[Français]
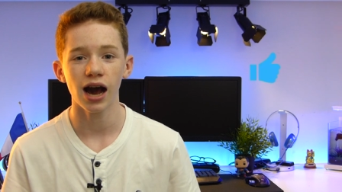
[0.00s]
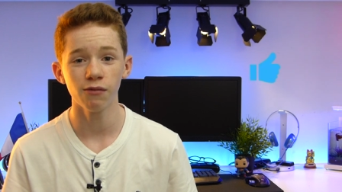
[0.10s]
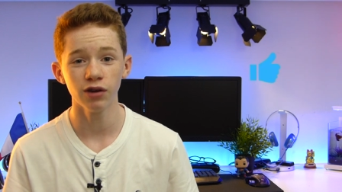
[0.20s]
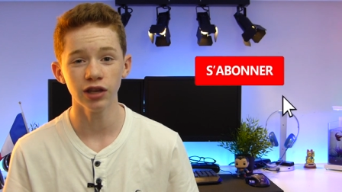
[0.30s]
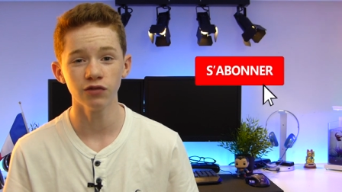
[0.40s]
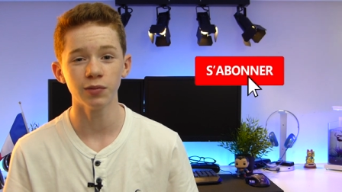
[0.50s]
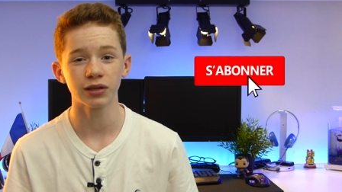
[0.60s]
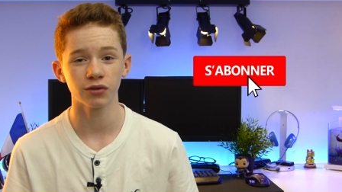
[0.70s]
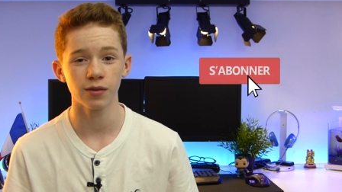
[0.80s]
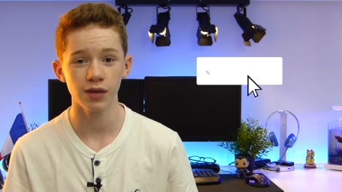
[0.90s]
Abonnez-vous
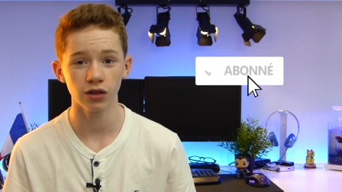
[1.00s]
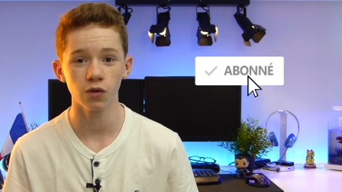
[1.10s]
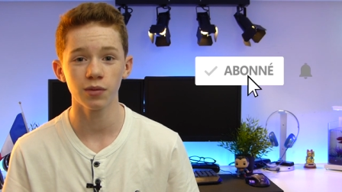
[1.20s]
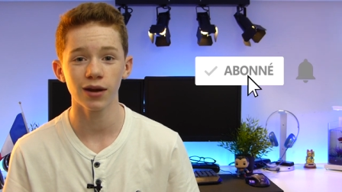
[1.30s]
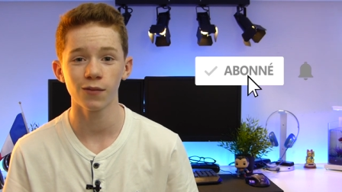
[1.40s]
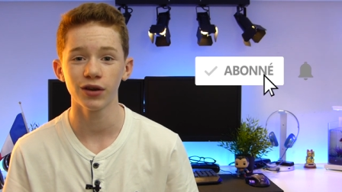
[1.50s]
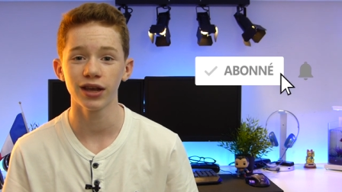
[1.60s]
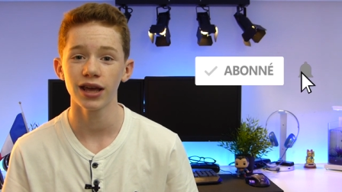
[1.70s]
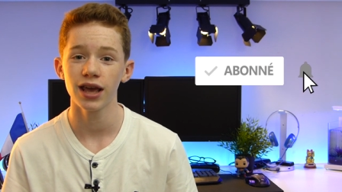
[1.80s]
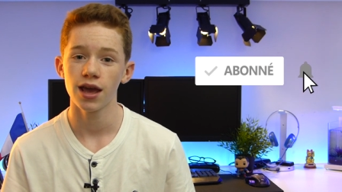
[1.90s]
parce qu'on est bientôt 1000
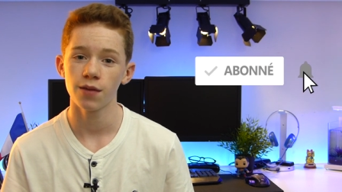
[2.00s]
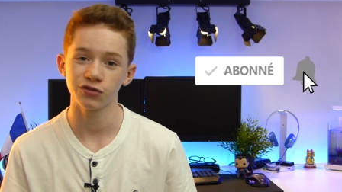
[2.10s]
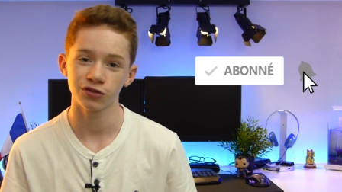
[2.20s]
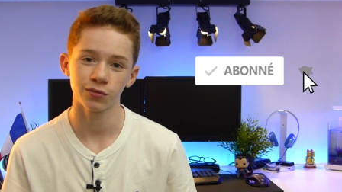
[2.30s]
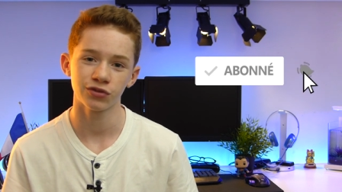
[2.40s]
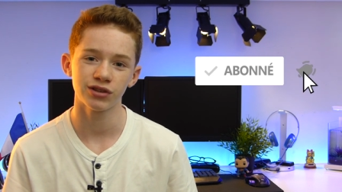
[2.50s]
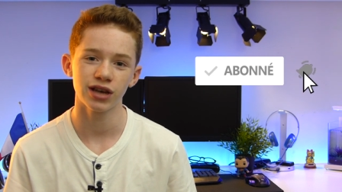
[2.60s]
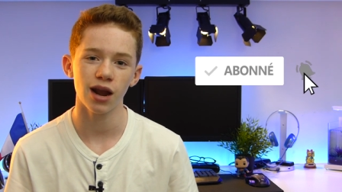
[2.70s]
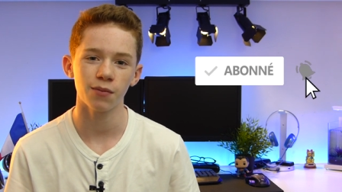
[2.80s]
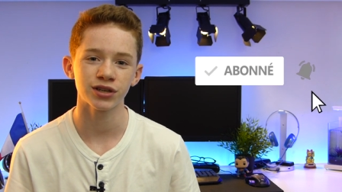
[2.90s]
abonnés. Et puis sur ce, moi je vous
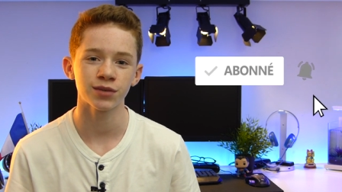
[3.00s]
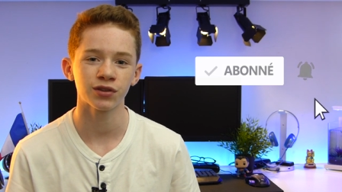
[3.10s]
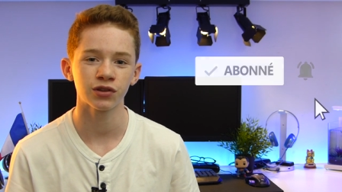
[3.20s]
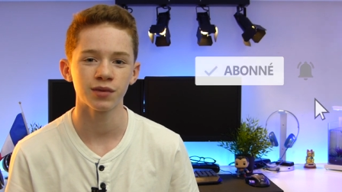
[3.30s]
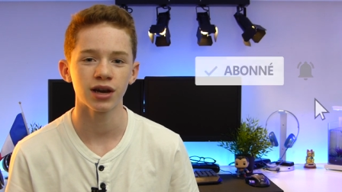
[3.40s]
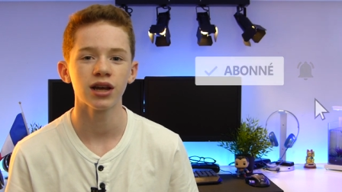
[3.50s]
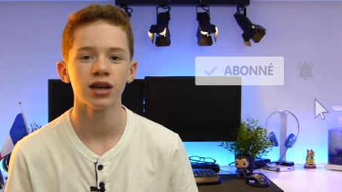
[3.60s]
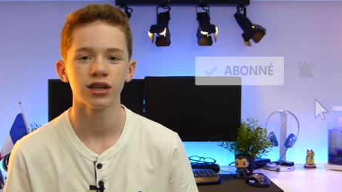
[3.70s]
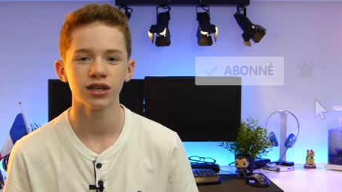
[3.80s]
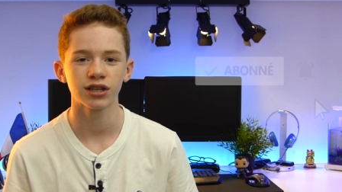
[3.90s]
dis à la prochaine. Portez-vous bien.
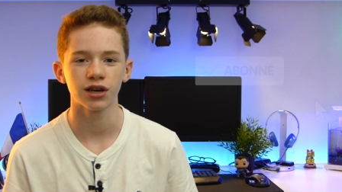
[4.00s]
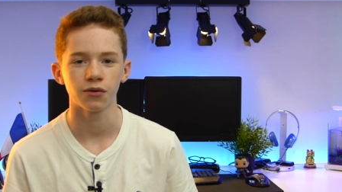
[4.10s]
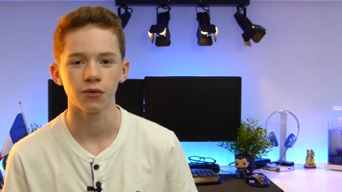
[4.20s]
Ciao,